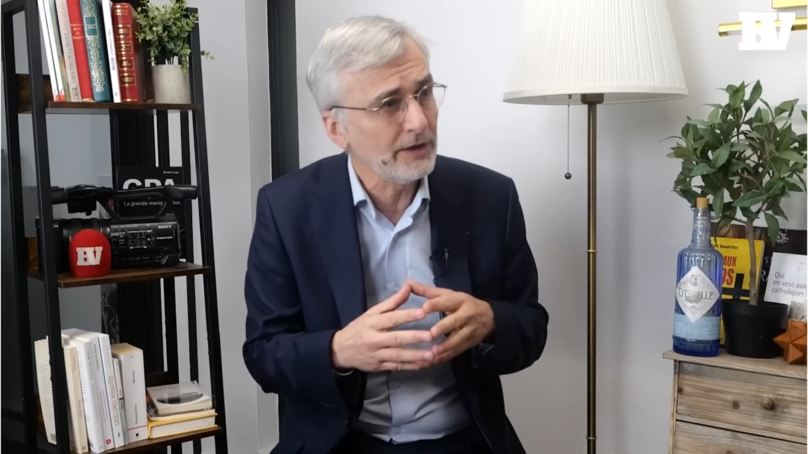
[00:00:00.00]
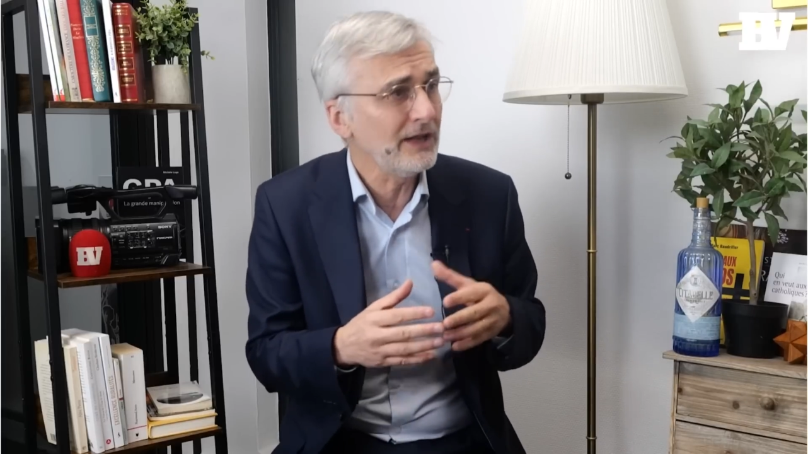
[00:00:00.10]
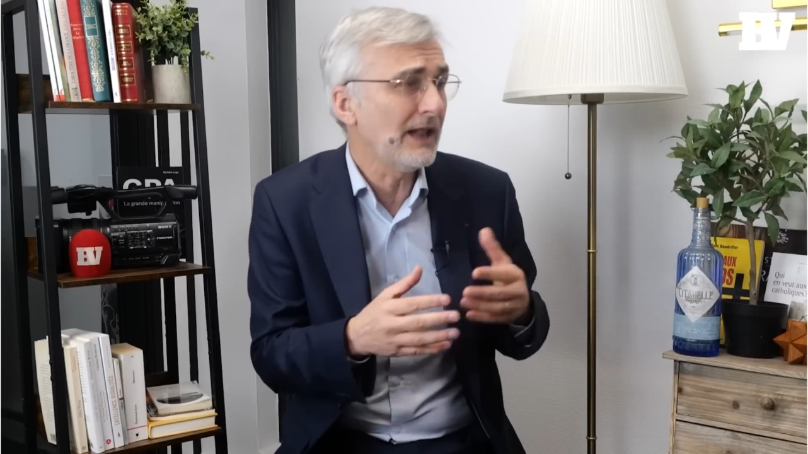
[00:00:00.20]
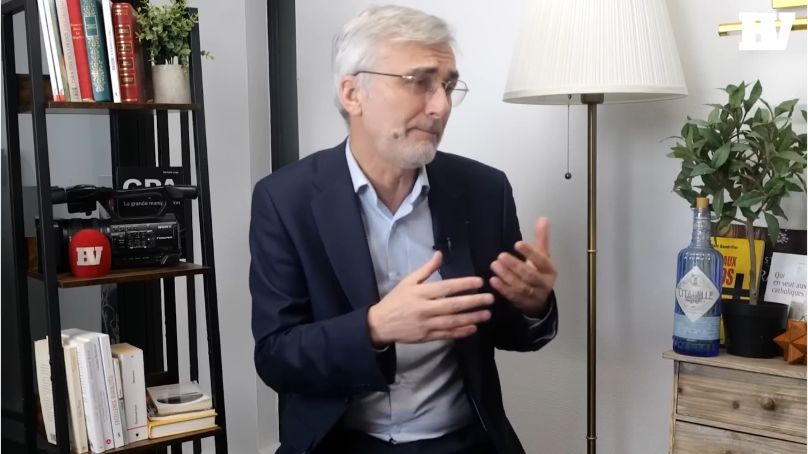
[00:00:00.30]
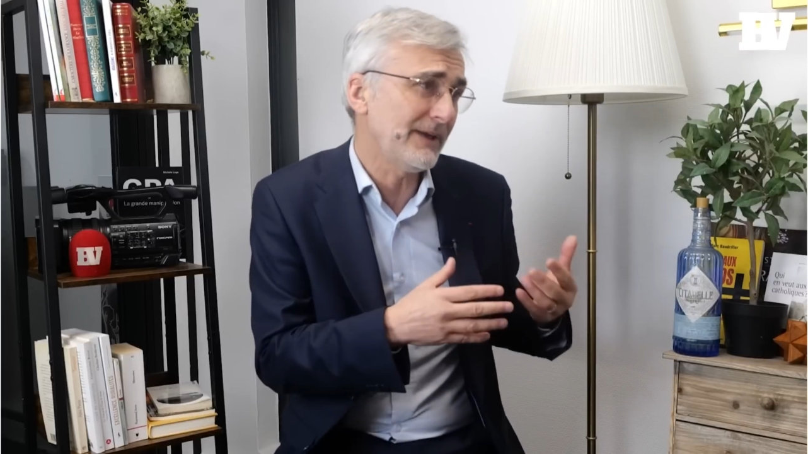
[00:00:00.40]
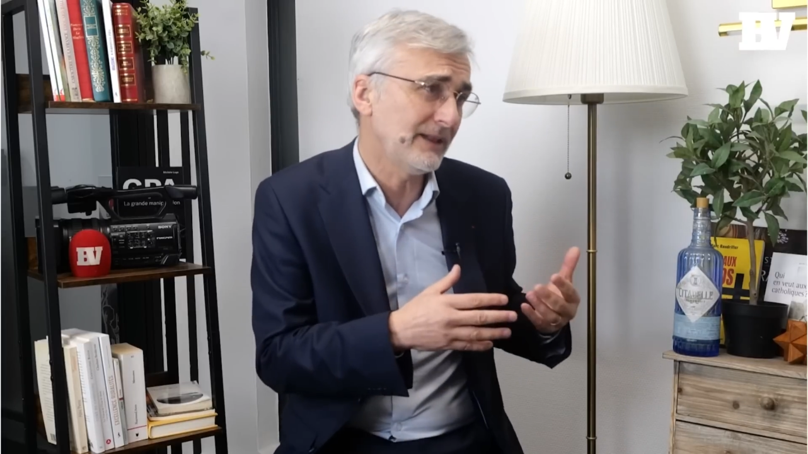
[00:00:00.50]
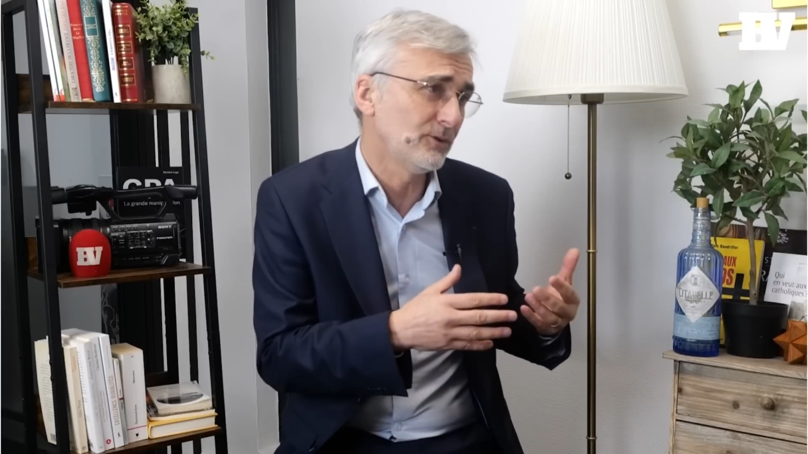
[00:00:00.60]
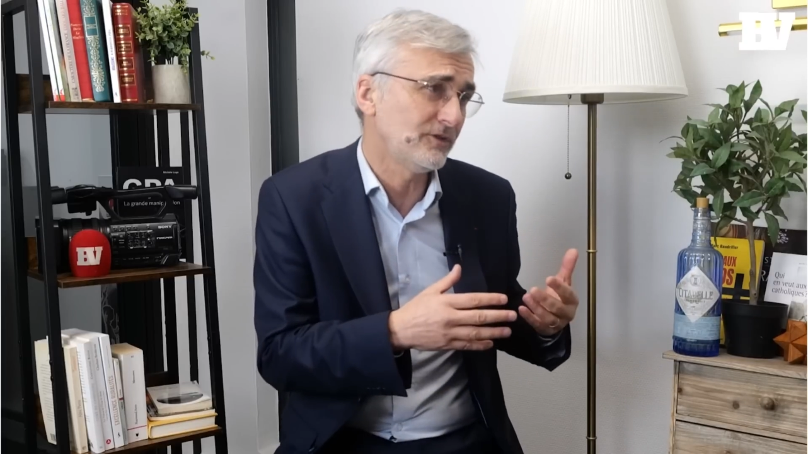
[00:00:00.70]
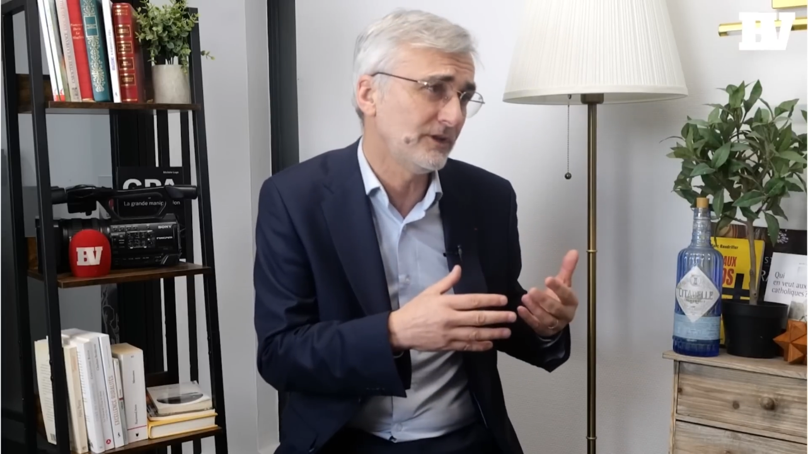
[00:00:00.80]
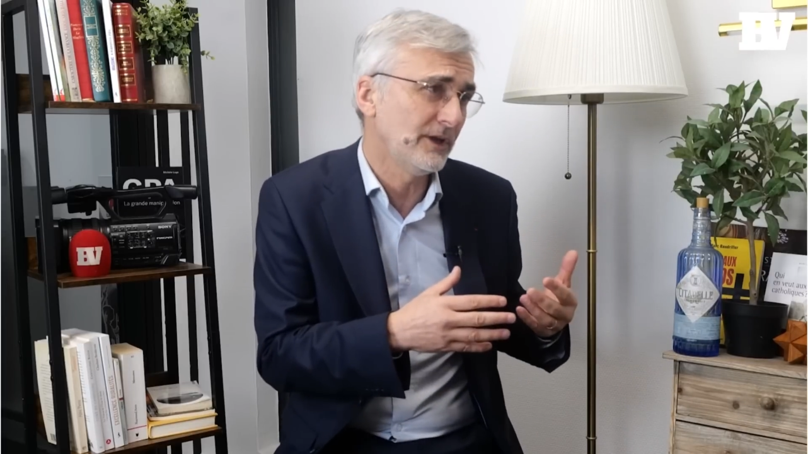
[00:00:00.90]
et de la peine
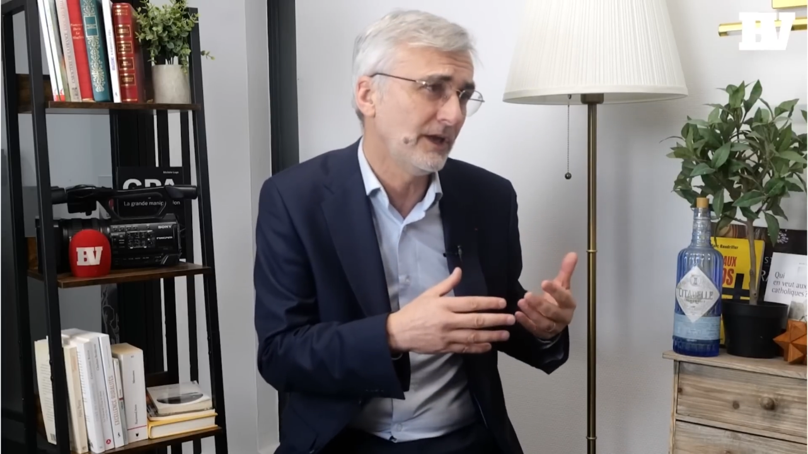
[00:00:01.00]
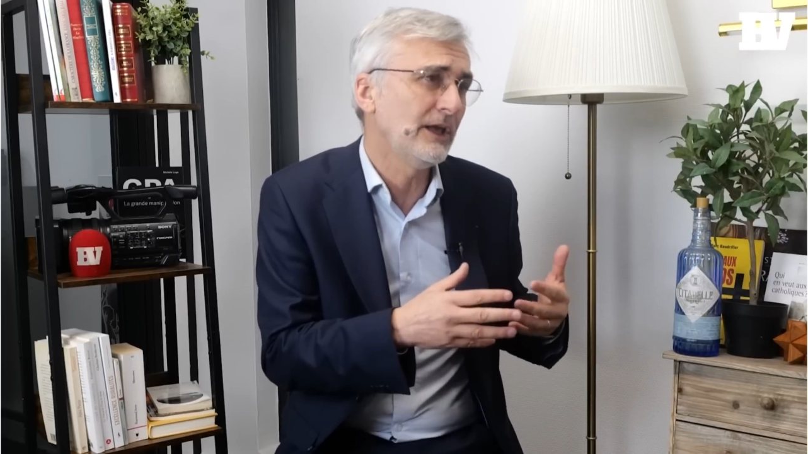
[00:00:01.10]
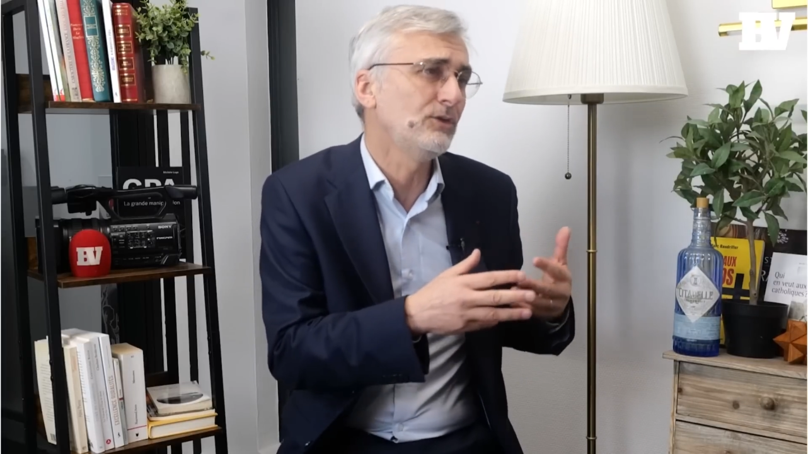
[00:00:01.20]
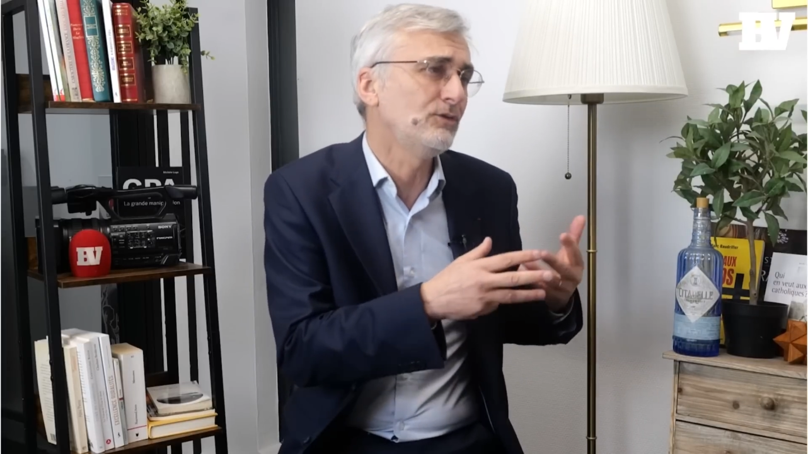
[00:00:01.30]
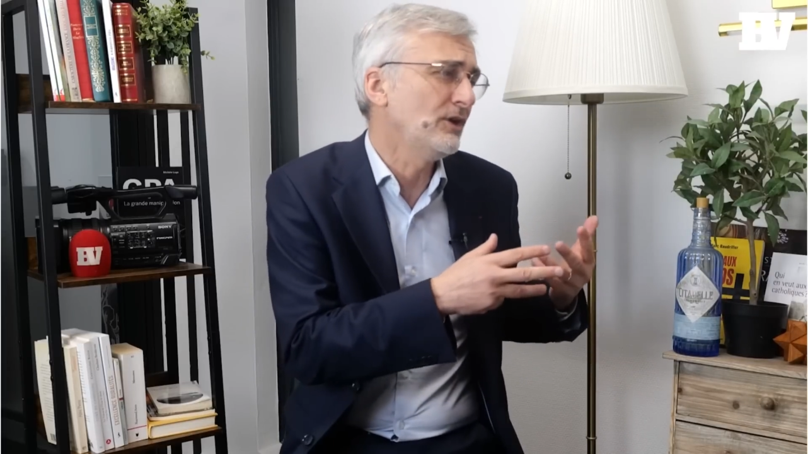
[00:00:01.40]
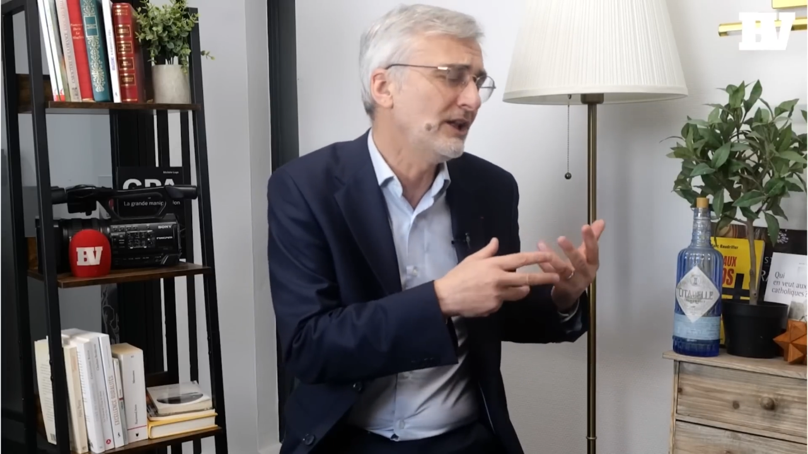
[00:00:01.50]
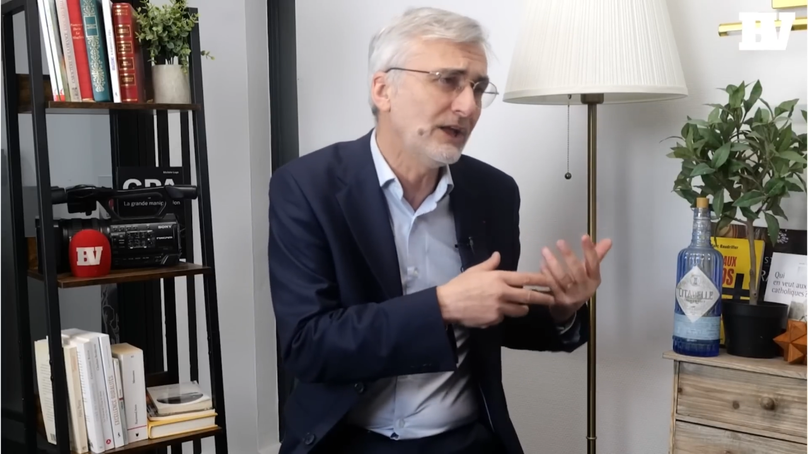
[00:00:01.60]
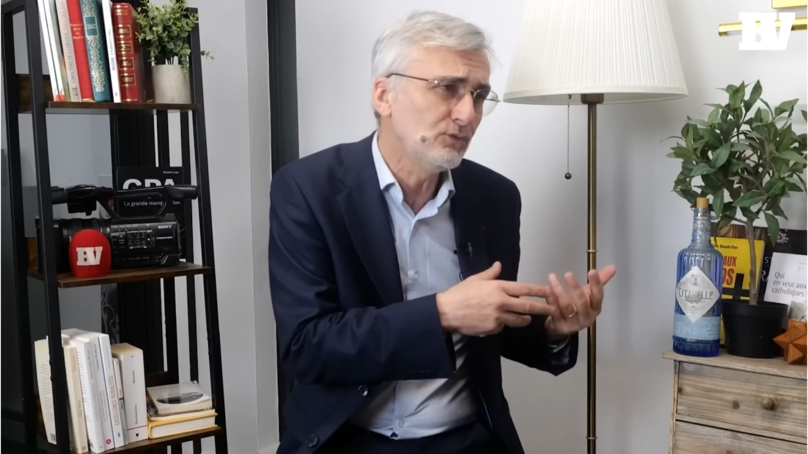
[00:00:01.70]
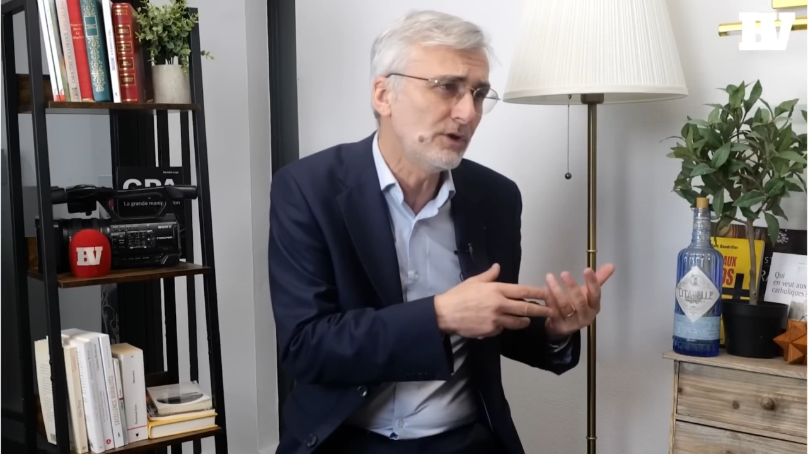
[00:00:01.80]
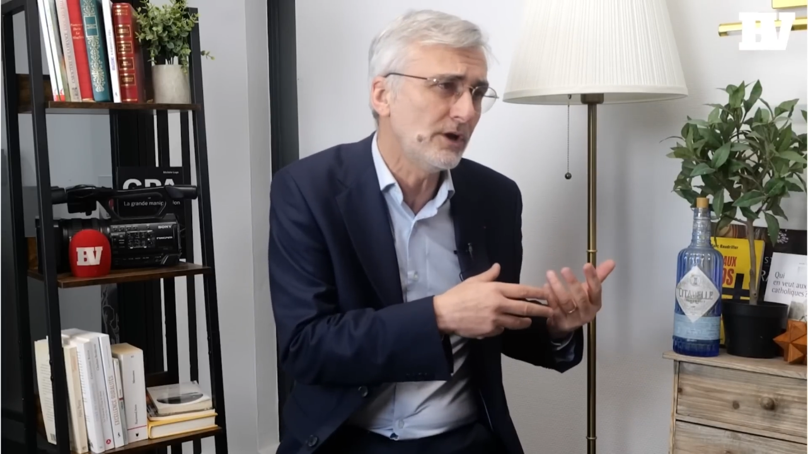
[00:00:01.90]
aussi, et, de
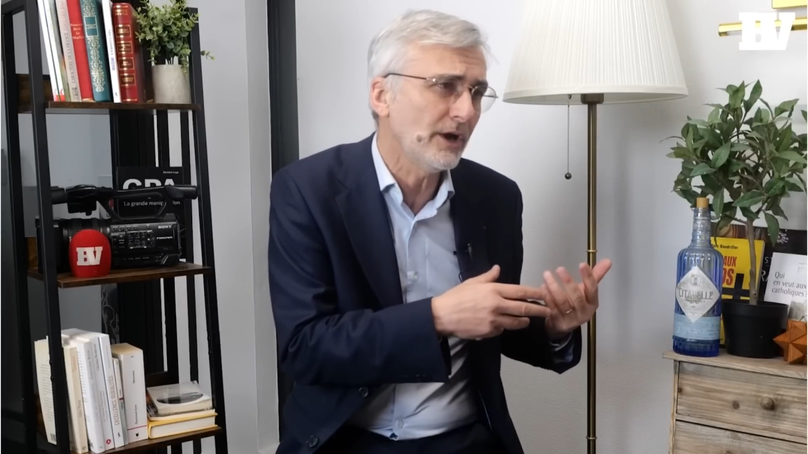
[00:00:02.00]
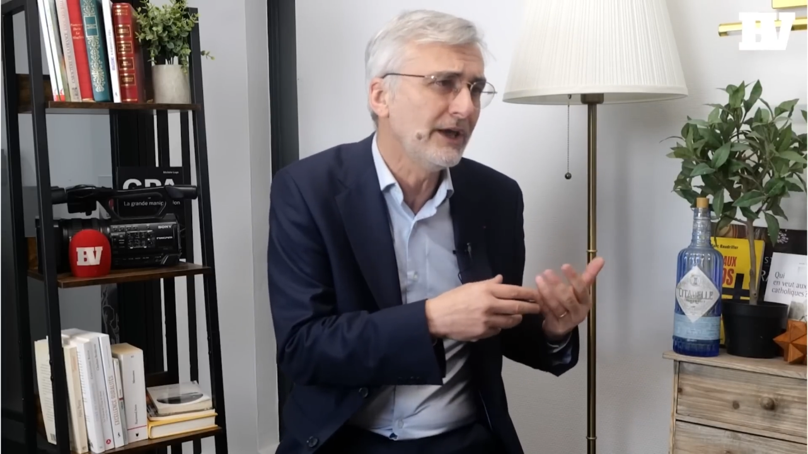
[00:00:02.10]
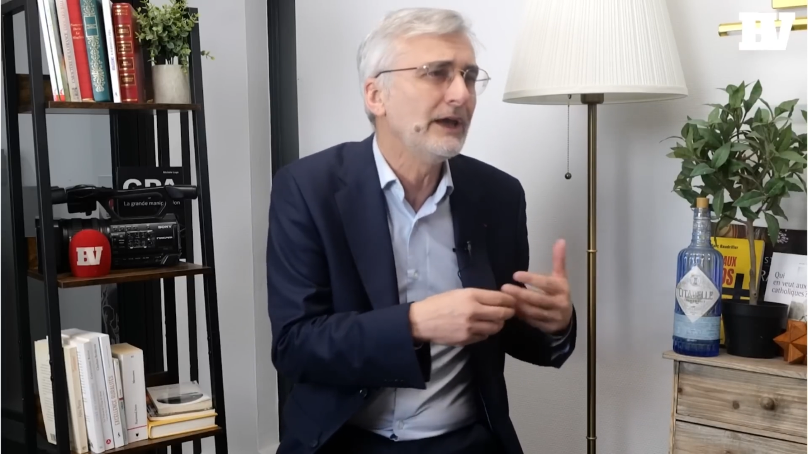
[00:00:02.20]
la douleur,